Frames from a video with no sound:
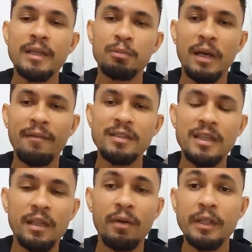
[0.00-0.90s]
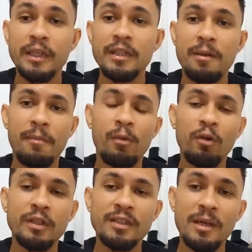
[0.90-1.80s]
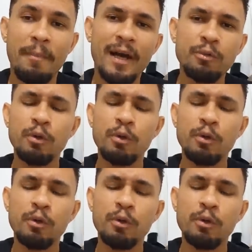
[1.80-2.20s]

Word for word: esperava ser até uma audiência, uma audiência baixa,